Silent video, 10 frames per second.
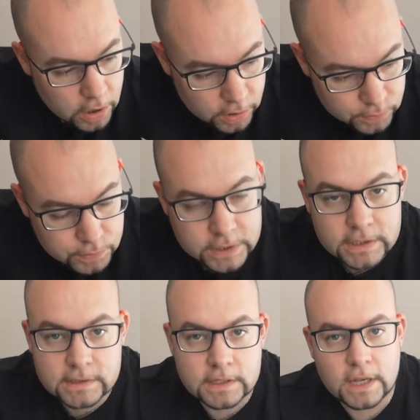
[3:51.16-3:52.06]

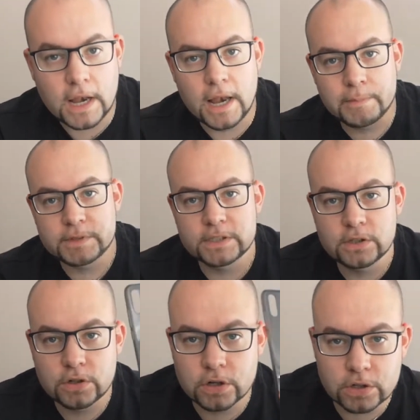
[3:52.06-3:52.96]
d'utiliser la petite
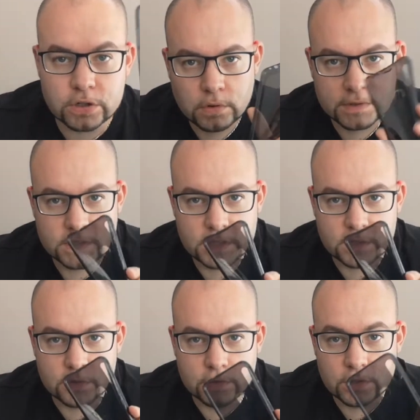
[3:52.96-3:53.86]
coque en
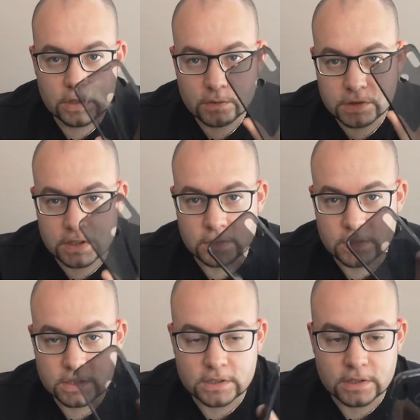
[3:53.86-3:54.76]
silicone donc qui
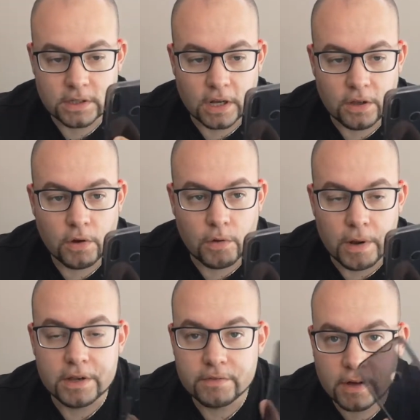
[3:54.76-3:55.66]
est, derrière
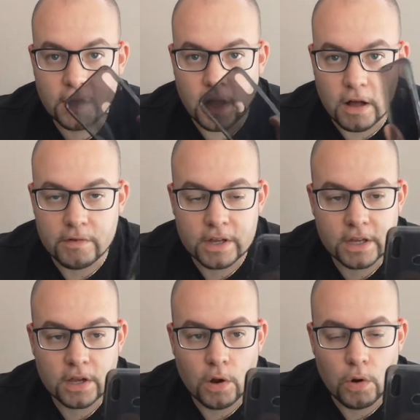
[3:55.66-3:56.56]
bah, livrée
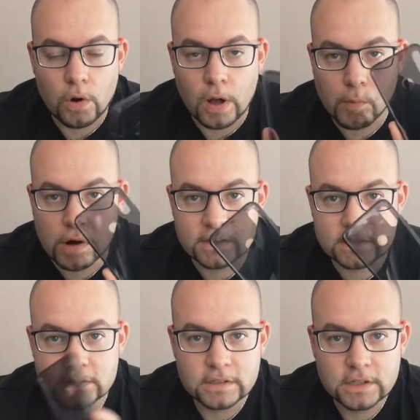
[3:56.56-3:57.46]
avec la
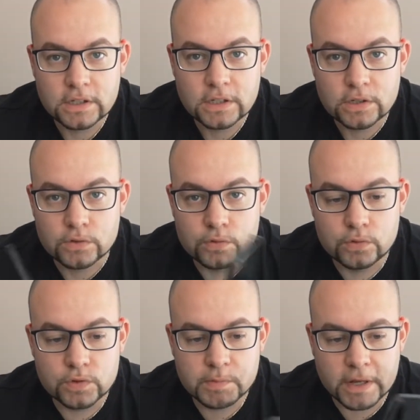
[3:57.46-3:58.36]
boîte
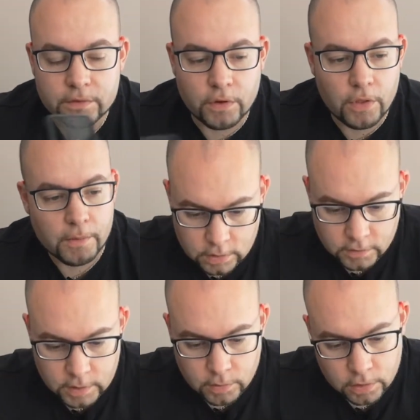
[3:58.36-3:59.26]
du smartphone.
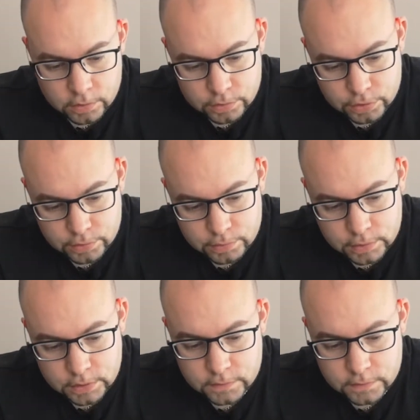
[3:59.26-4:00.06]
Moi vraiment, euh, je suis